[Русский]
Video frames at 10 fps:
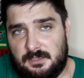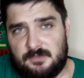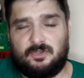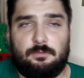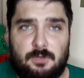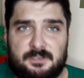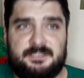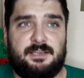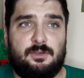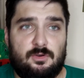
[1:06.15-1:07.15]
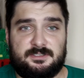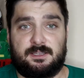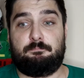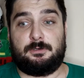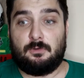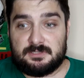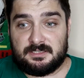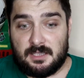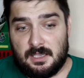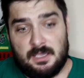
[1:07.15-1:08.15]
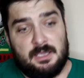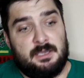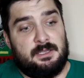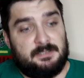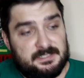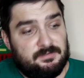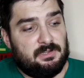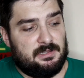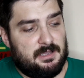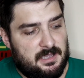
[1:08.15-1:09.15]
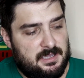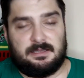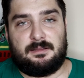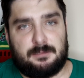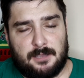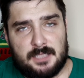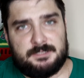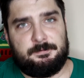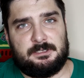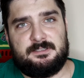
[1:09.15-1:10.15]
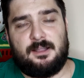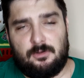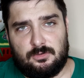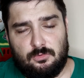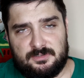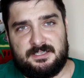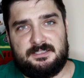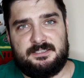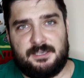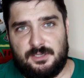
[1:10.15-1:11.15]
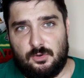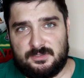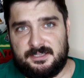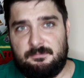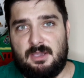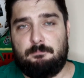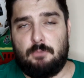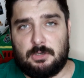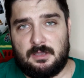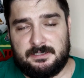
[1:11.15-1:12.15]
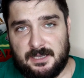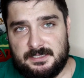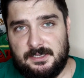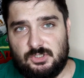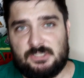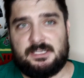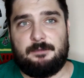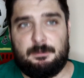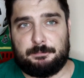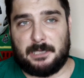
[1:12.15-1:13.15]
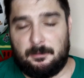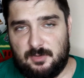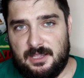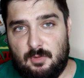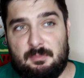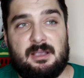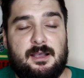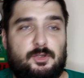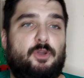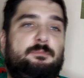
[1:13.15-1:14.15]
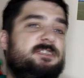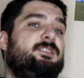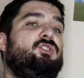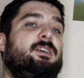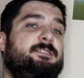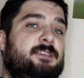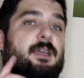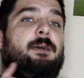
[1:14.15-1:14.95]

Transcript: Нет, все было серьезно, просто Действительно, этот трансфер столкнулся с серьезными бюрократическими проблемами, которые мы сейчас и